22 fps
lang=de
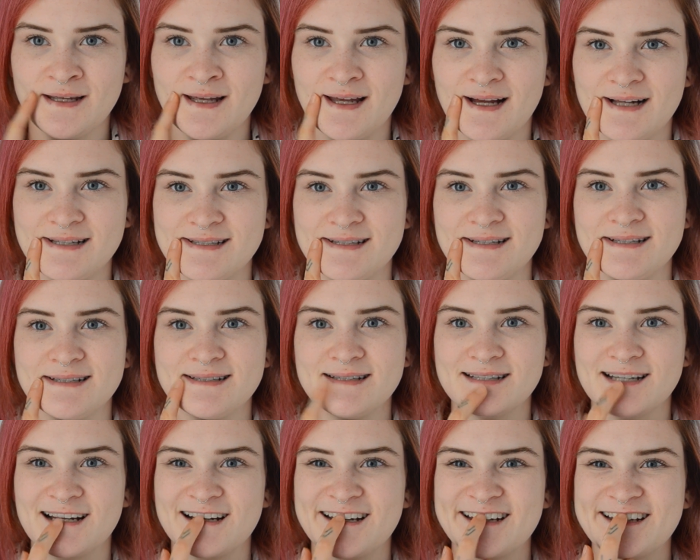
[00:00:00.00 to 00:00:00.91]
Als
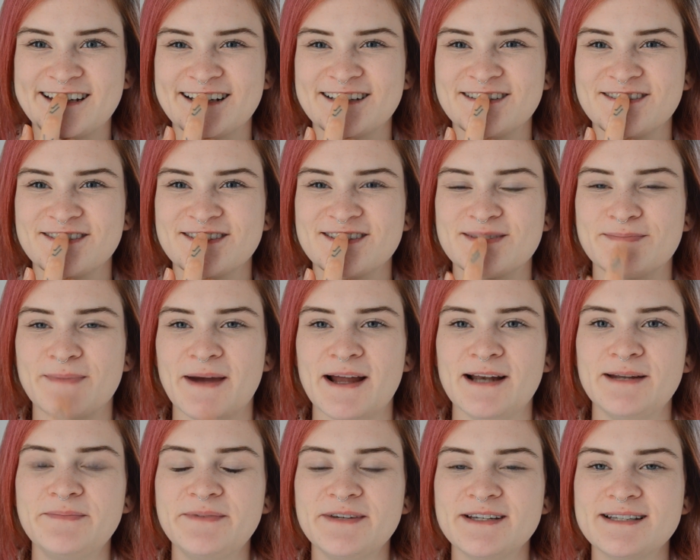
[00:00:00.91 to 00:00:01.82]
nächstes hatte ich dann so ein
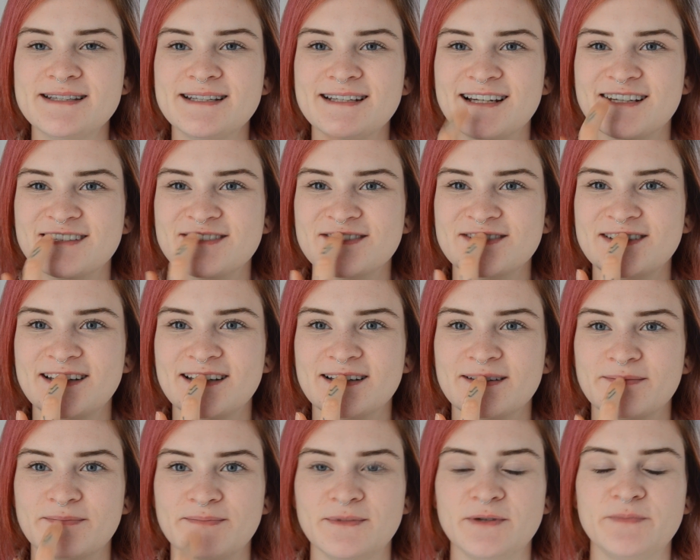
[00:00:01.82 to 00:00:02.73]
Smiley-Piercing, also
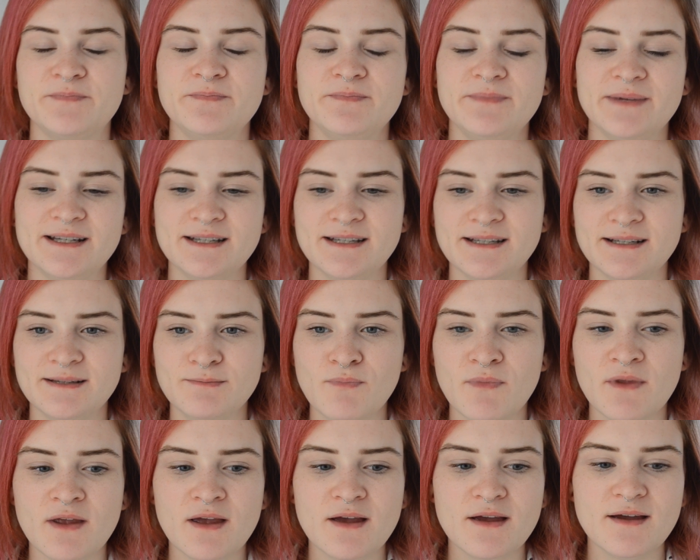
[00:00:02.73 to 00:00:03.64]
hier im Lippenbändchen.
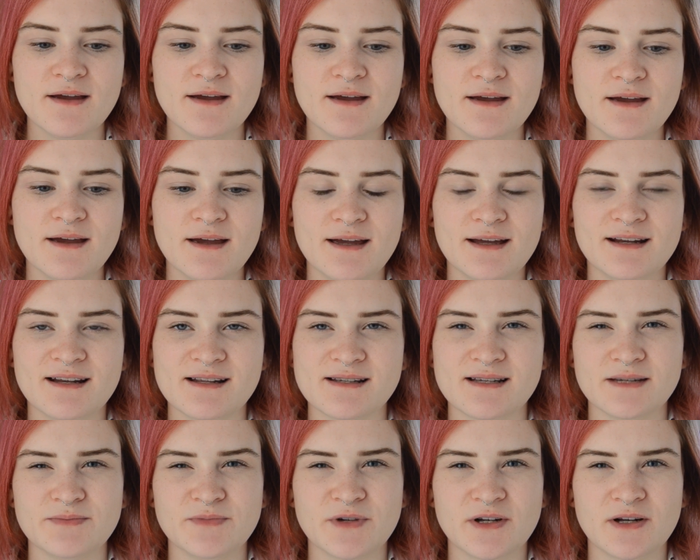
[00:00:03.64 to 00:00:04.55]
Das
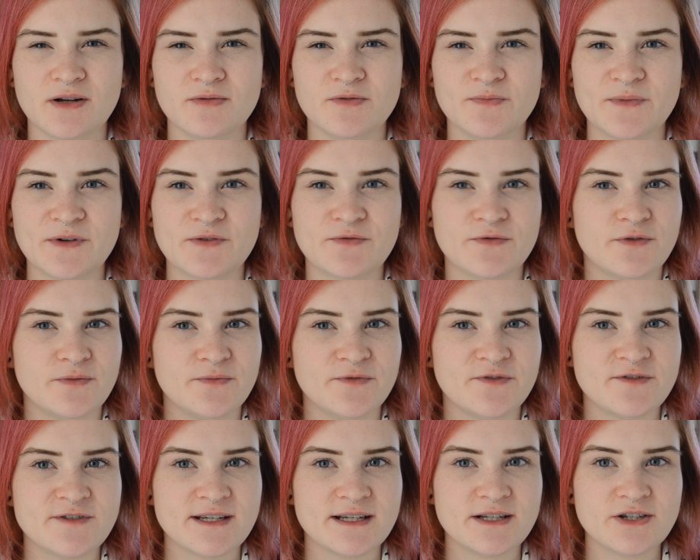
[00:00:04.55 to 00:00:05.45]
habe ich mir, glaube ich, mit
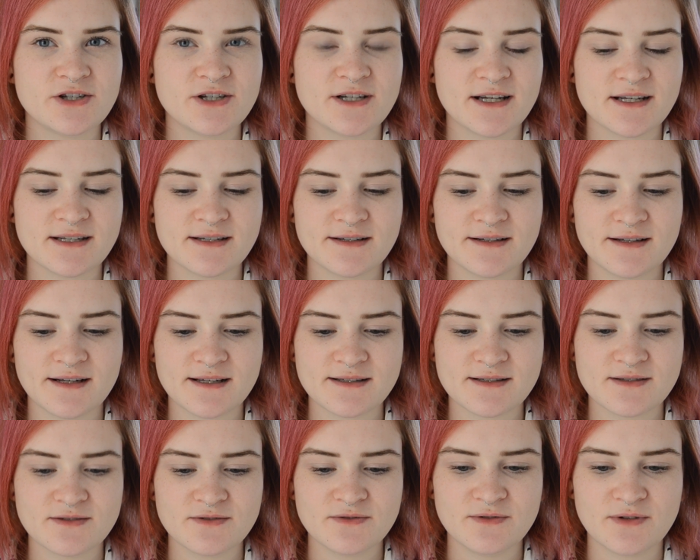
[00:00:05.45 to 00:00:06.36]
15 stechen
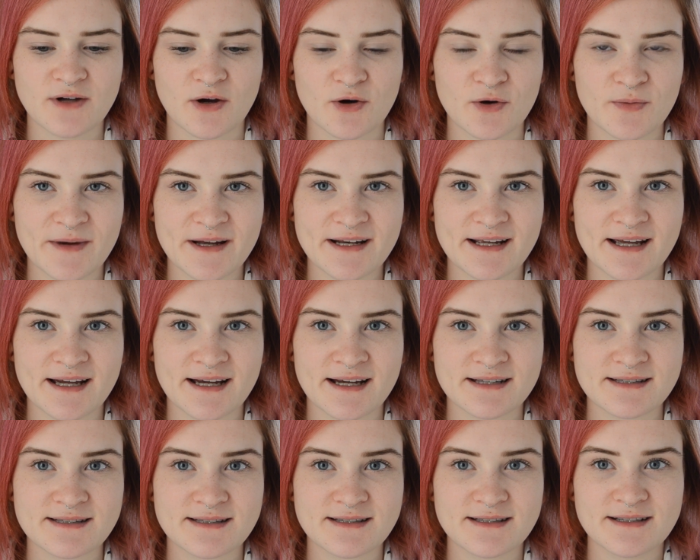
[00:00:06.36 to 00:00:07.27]
lassen, auch bei der
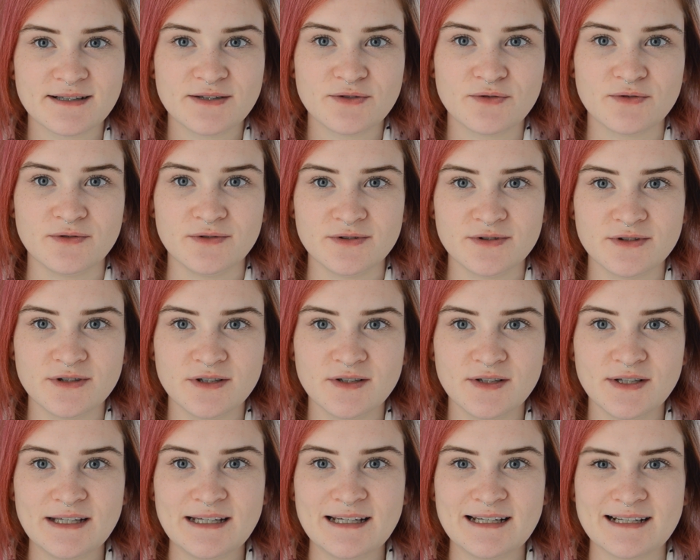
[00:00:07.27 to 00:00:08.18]
Ärztin. Und
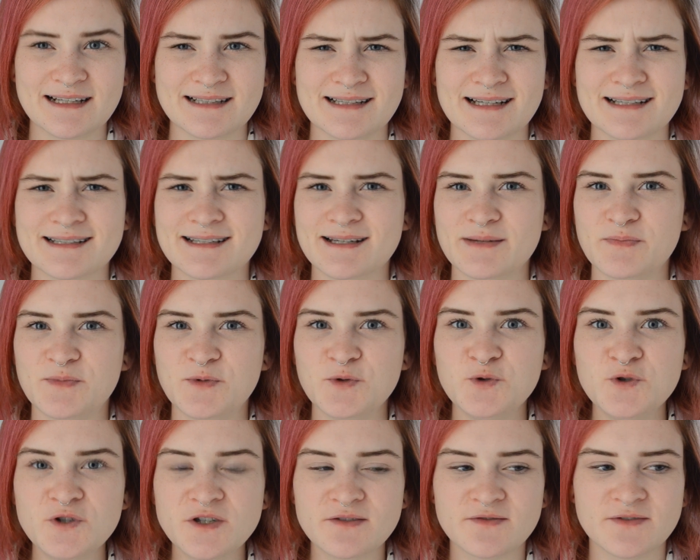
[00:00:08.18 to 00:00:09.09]
das hat
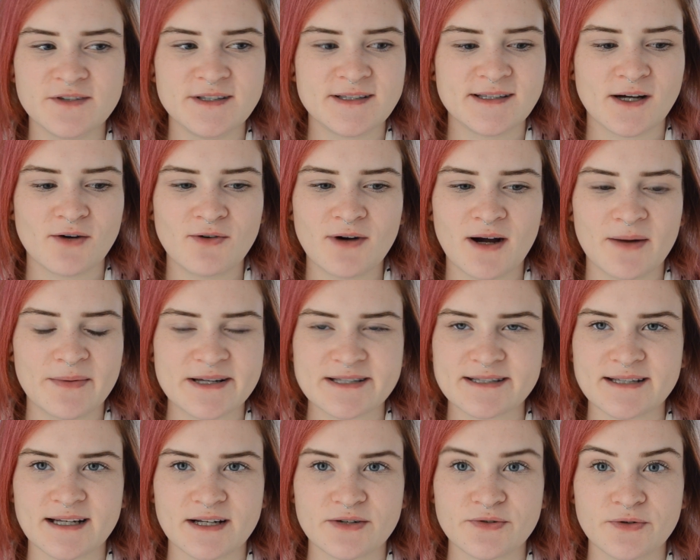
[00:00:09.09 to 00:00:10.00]
geblutet wie Sau, aber
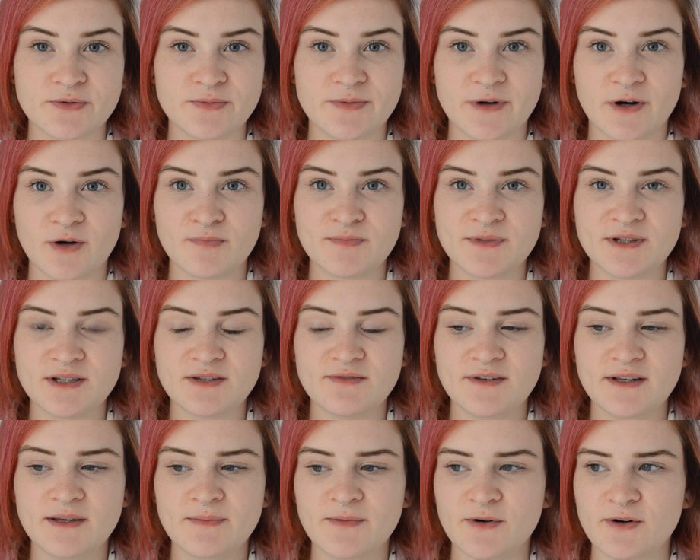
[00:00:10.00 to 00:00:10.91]
es tat auch überhaupt nicht
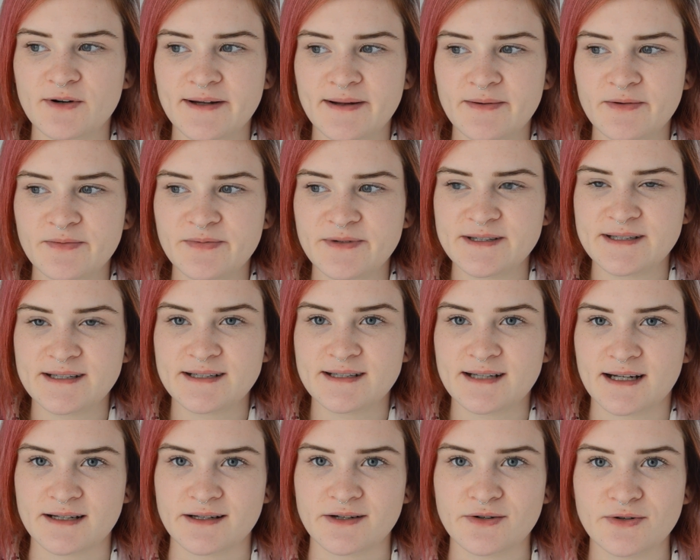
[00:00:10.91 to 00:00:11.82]
weh. Bauchnabelpiercing
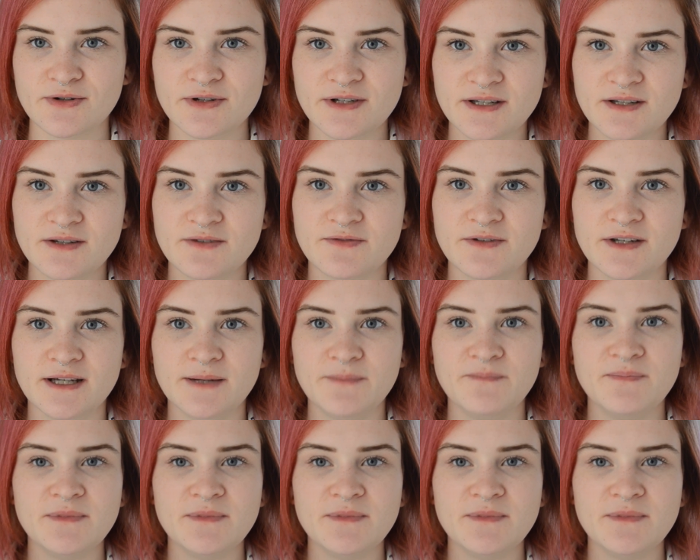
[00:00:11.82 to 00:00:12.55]
tat auch nicht weh.